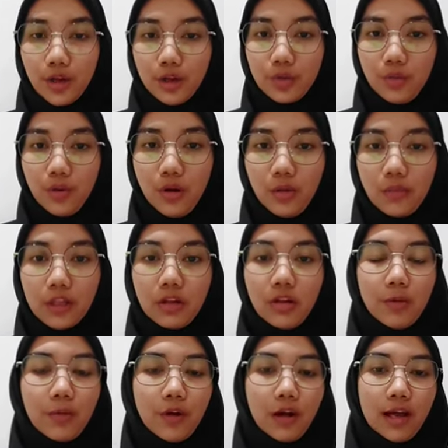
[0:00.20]
Assalamualaikum
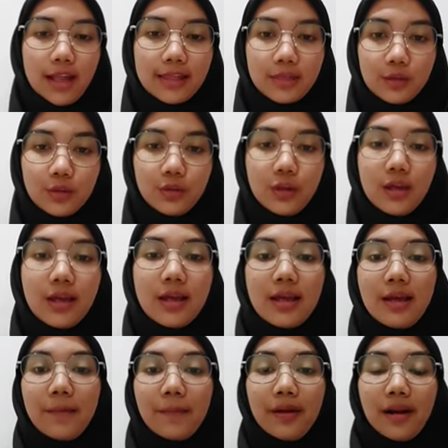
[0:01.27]
warahmatullahi wabarakatuh.
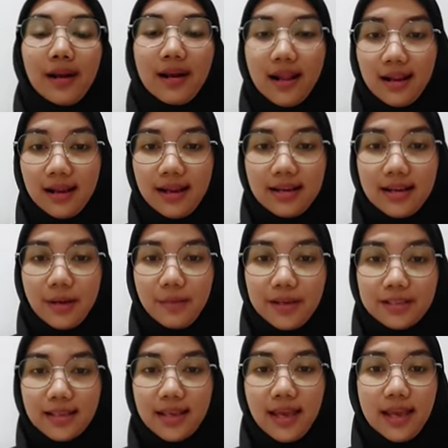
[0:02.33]
Perkenalkan
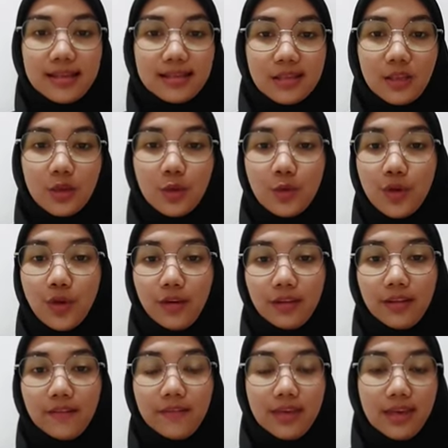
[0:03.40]
nama saya Esti Dwi
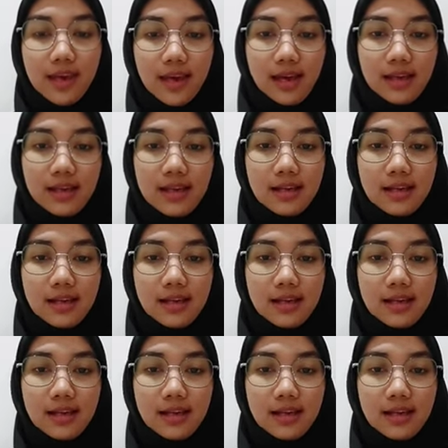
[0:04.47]
Oktavia